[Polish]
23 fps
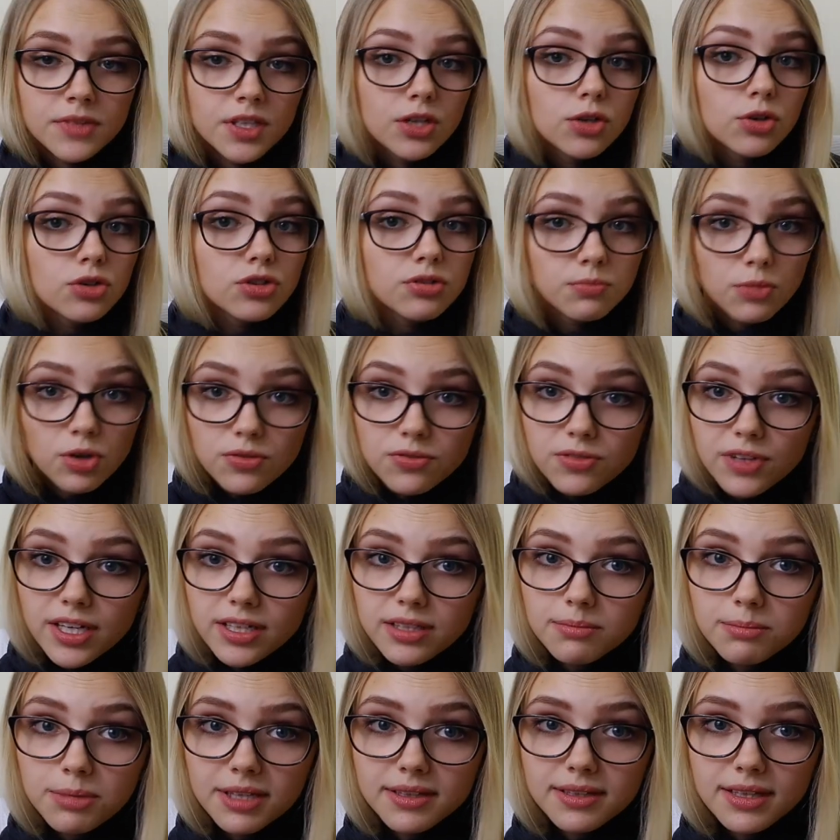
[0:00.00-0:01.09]
Rozmowa
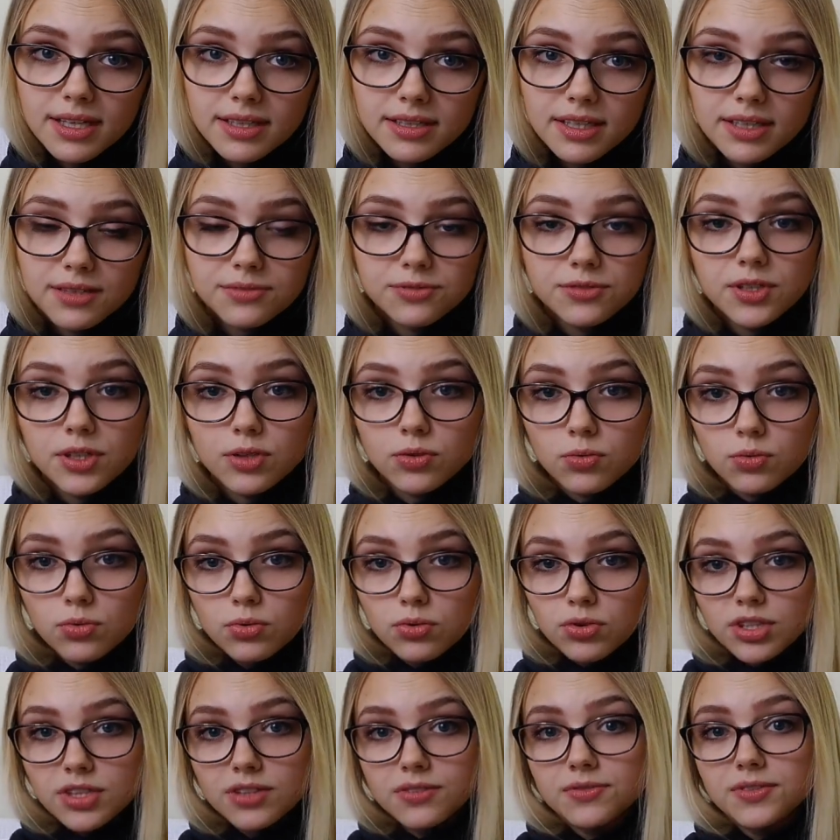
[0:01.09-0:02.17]
i badanie w kierunku
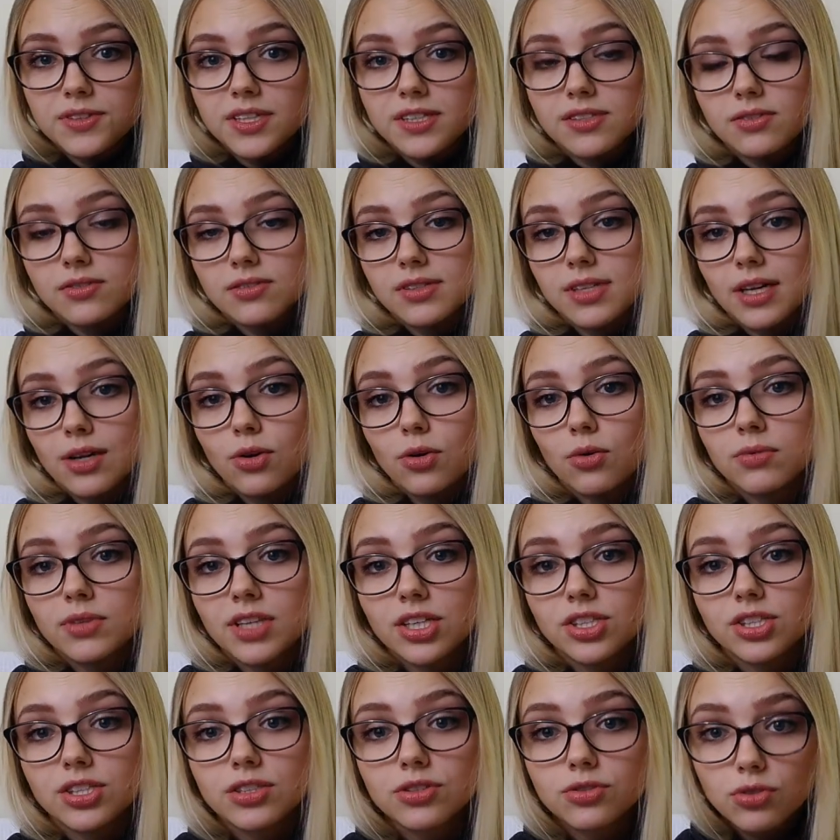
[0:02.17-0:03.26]
HIV jest oznaką
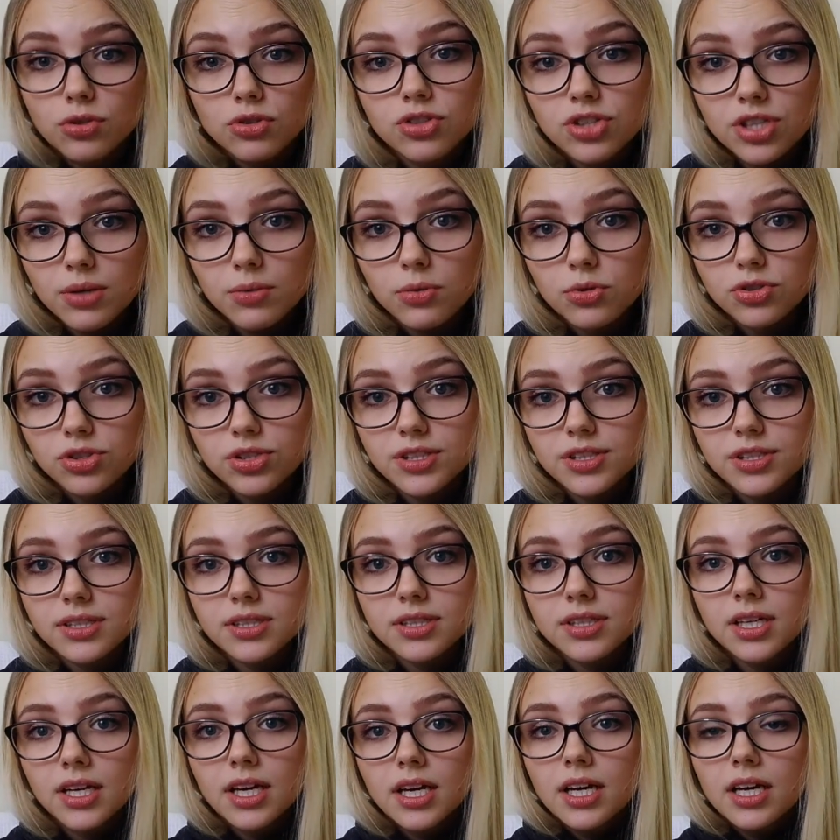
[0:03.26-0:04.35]
naszej dojrzałości